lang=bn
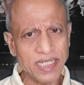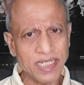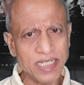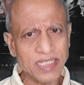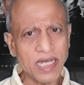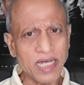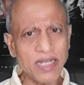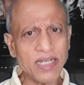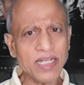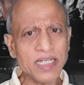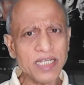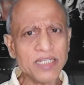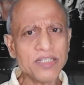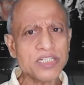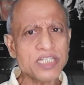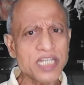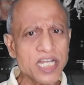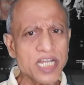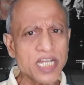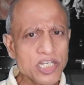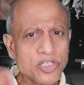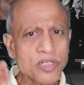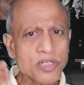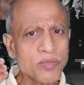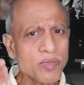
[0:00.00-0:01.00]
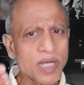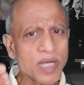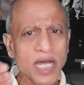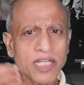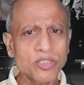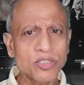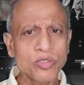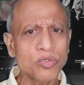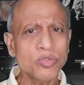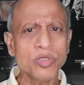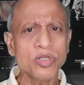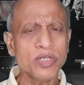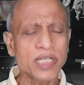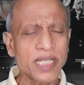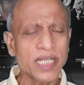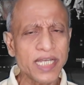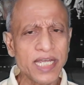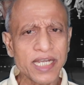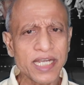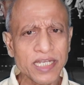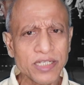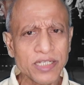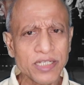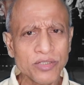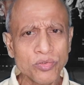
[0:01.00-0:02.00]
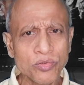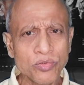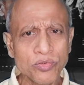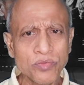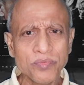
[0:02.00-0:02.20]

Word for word: তাহলে কিন্তু সেই সব খাদ্যগুলো খেয়ে কিন্তু